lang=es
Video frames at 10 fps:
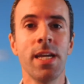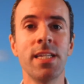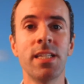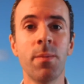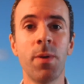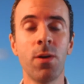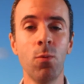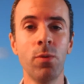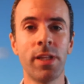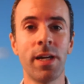Y si te
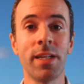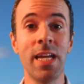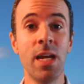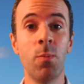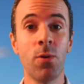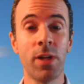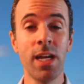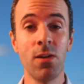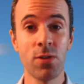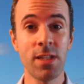preguntan el por
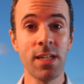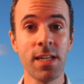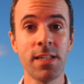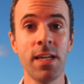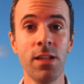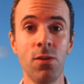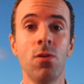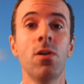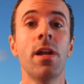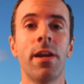qué lo estás
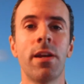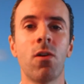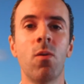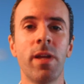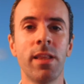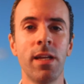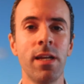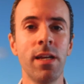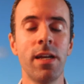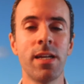haciendo,
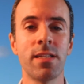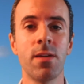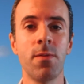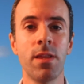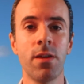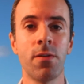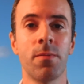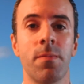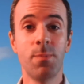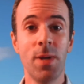recomiéndale este
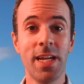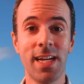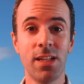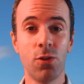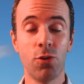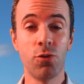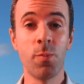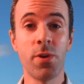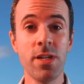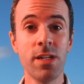vídeo, explicando tu
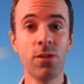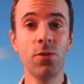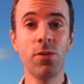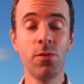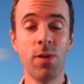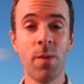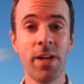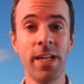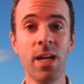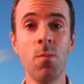proyecto de una
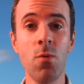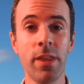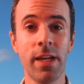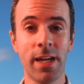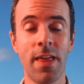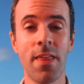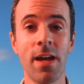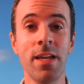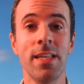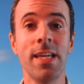manera muy
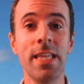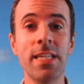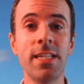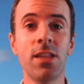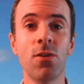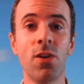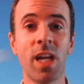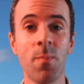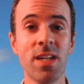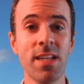dejada y diciéndole
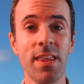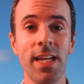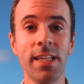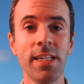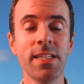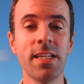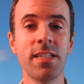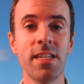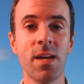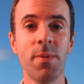que más adelante
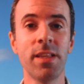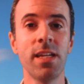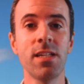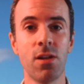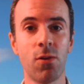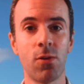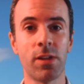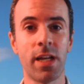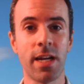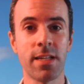sencillamente se lo
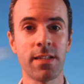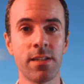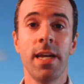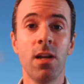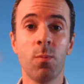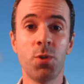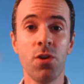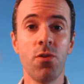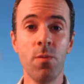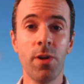contarás. Y la
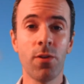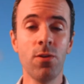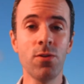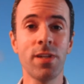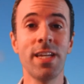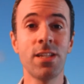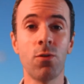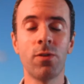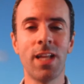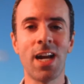opción número dos es
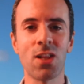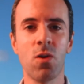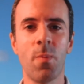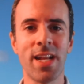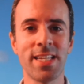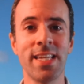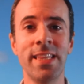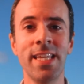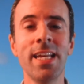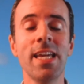contarlo para
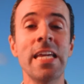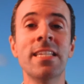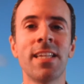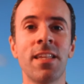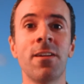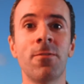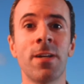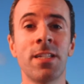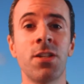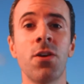sentir
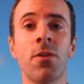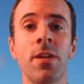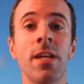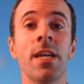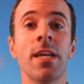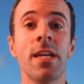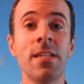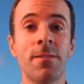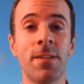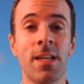insatisfacción
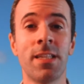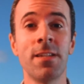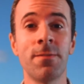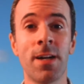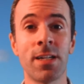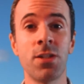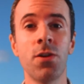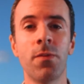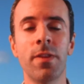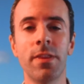
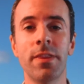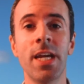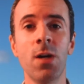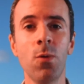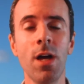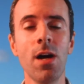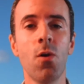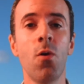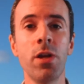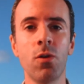insatisfacción,
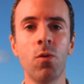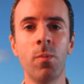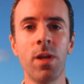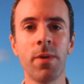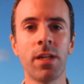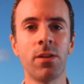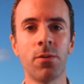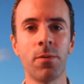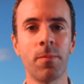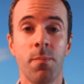deuda o
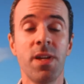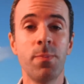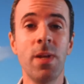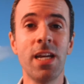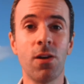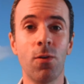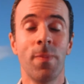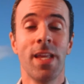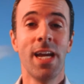incumplimiento. Me explico.